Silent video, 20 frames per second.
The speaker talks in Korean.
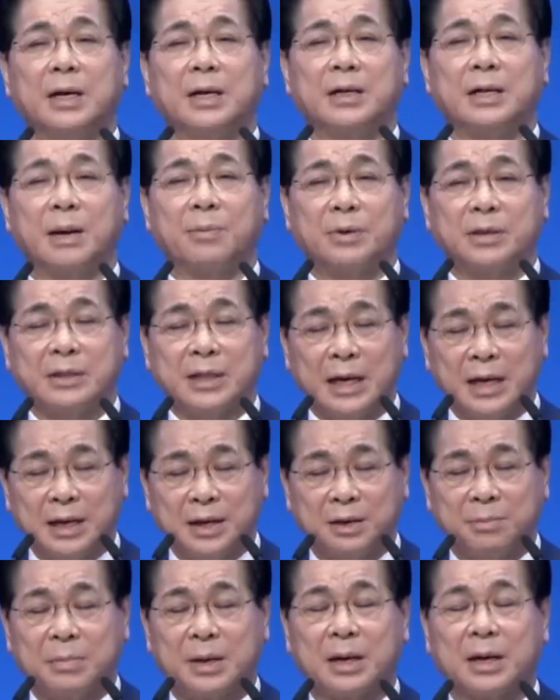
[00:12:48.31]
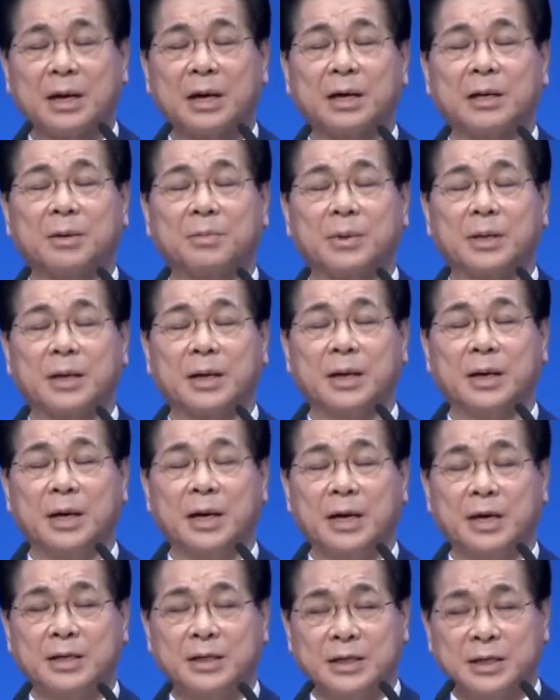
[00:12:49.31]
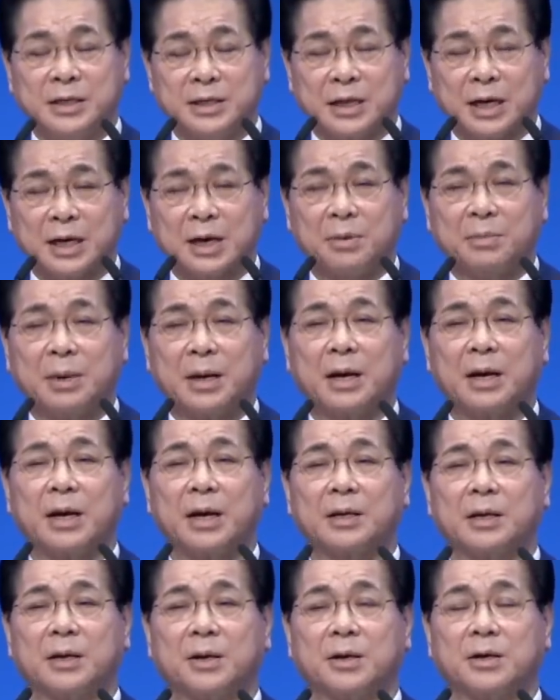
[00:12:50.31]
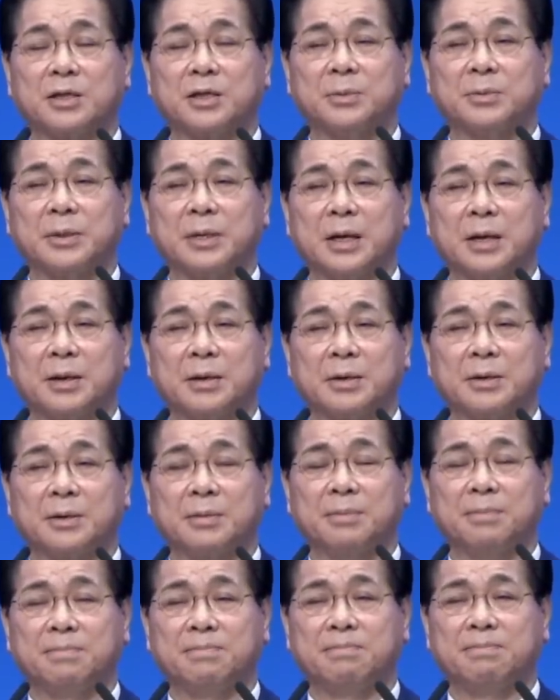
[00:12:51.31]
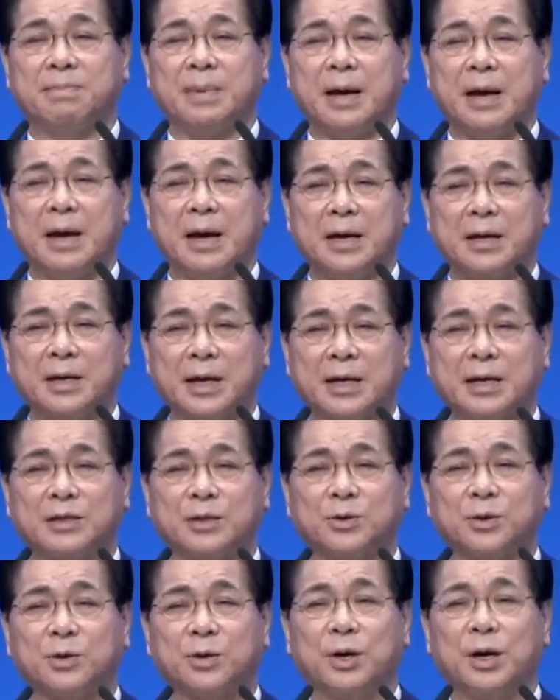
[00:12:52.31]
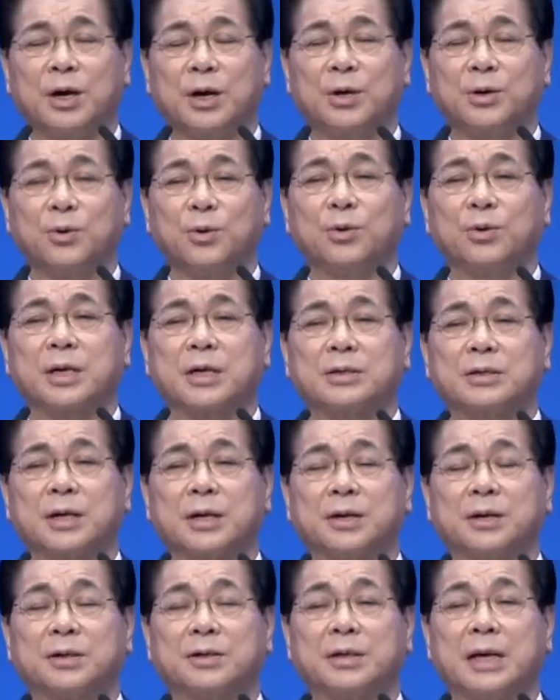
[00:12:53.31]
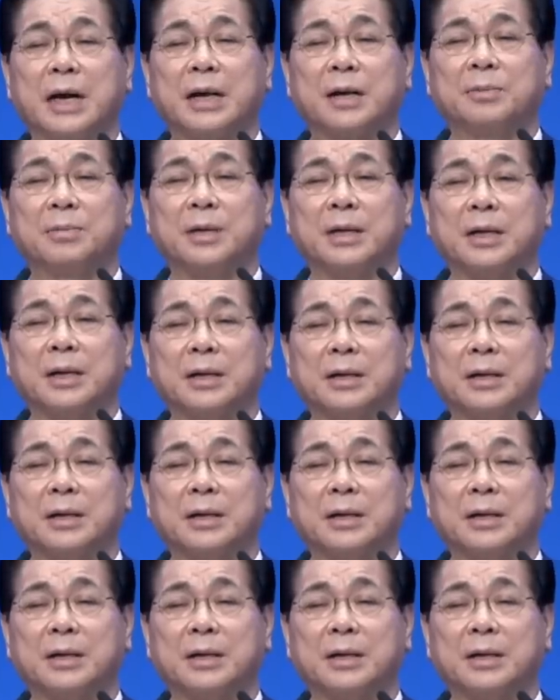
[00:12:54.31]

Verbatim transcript: 남을 살리는 말을 해야 됩니다. 칭찬하는 말을 해야 되는 것입니다. 막 야단치고 욕을 해서 되는 건 아닙니다.